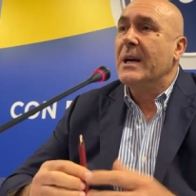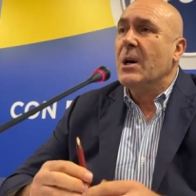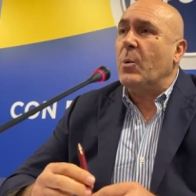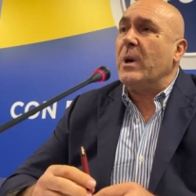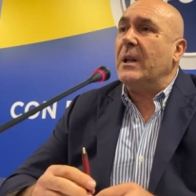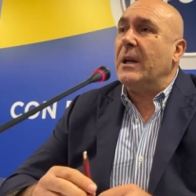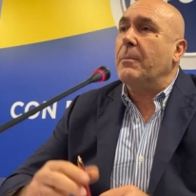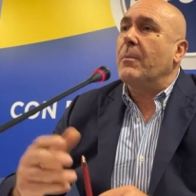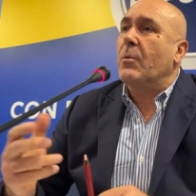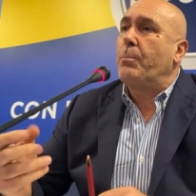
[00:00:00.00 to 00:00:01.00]
Quindi
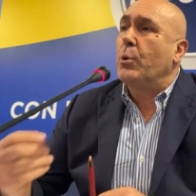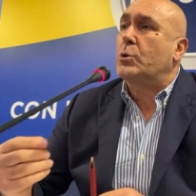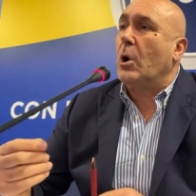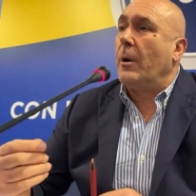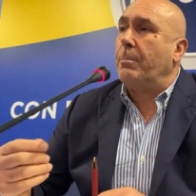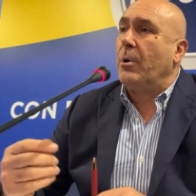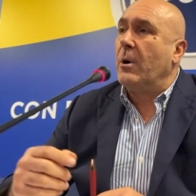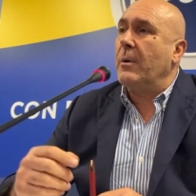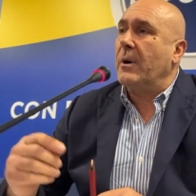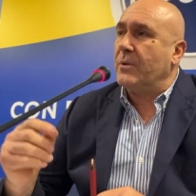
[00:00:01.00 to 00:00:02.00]

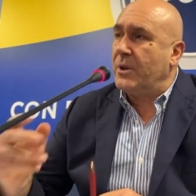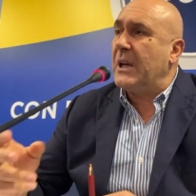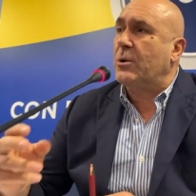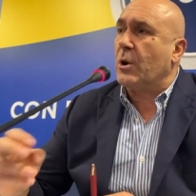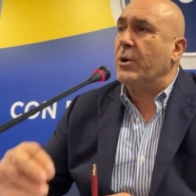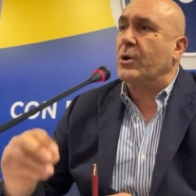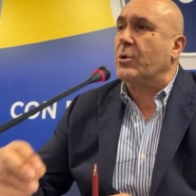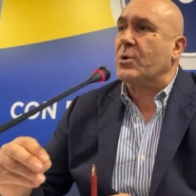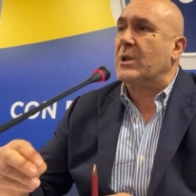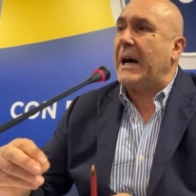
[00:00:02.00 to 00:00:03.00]
purtroppo dentro il nostro
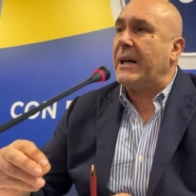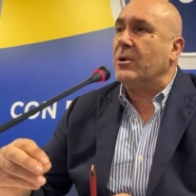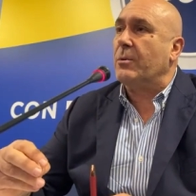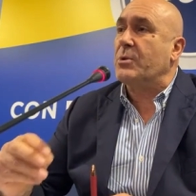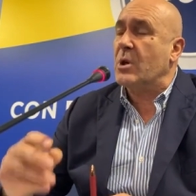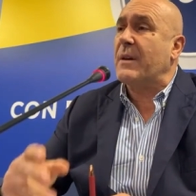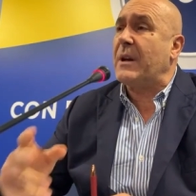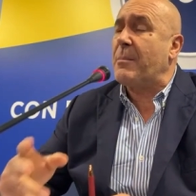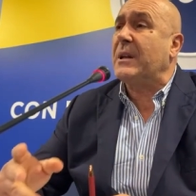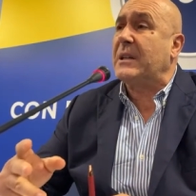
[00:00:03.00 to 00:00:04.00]
stadio bisogna
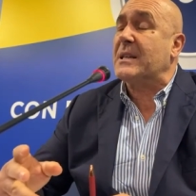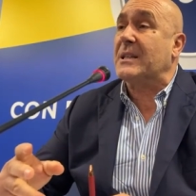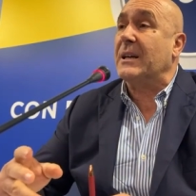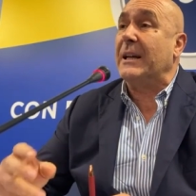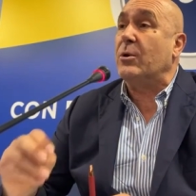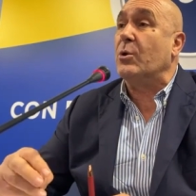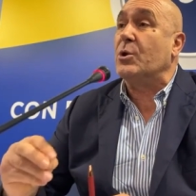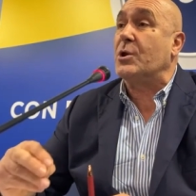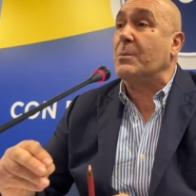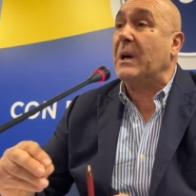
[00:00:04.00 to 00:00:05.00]
veramente essere in
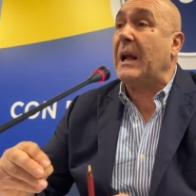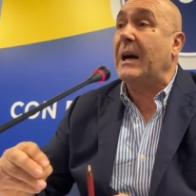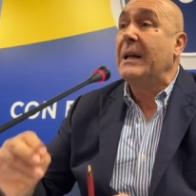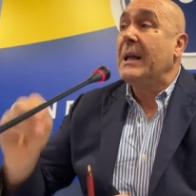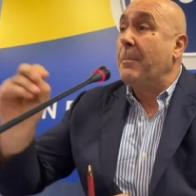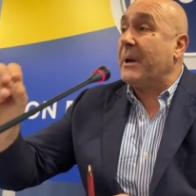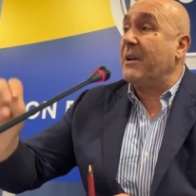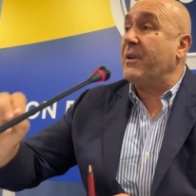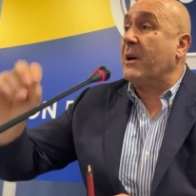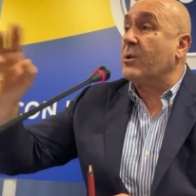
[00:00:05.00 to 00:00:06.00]
12.000 per
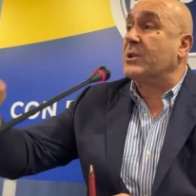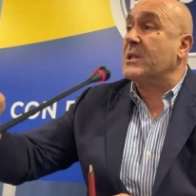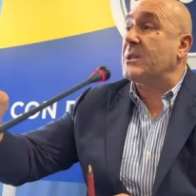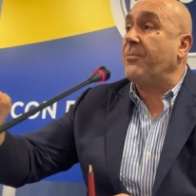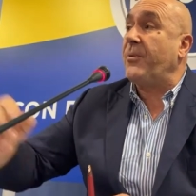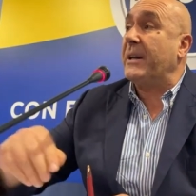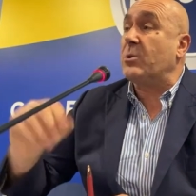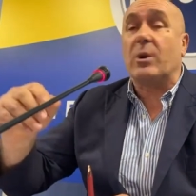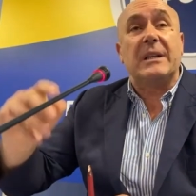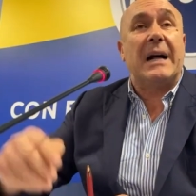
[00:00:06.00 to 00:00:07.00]
avere lo stesso effetto
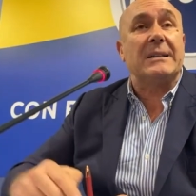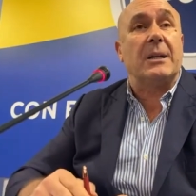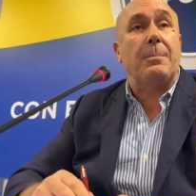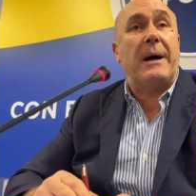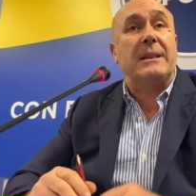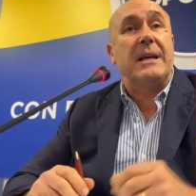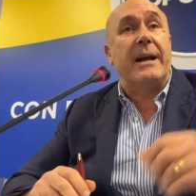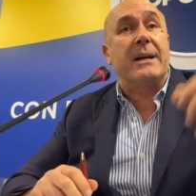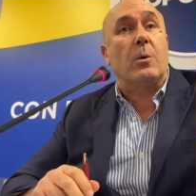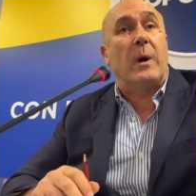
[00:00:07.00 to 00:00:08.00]
che da altre parti
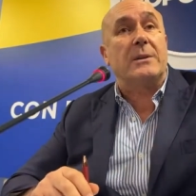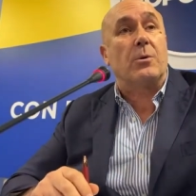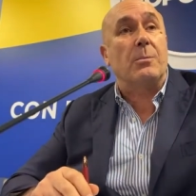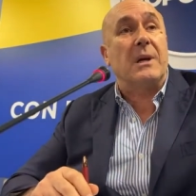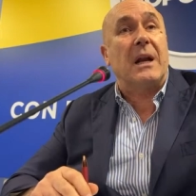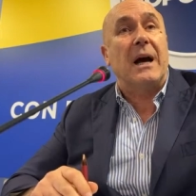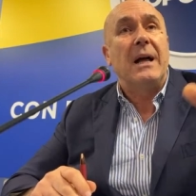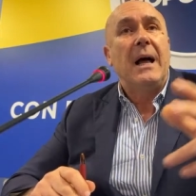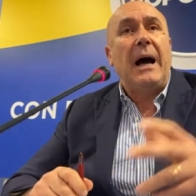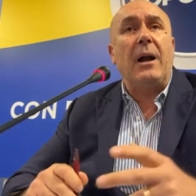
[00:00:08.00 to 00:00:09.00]
hanno in 4.000.
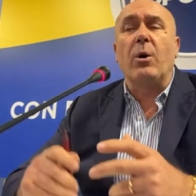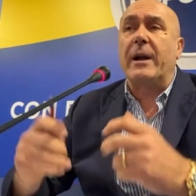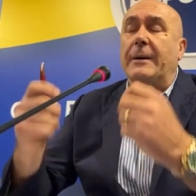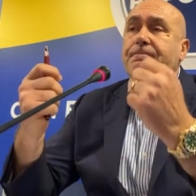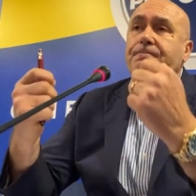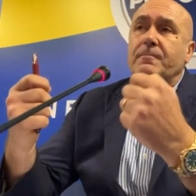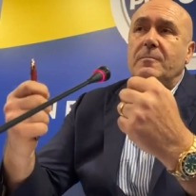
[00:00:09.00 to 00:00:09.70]
Allora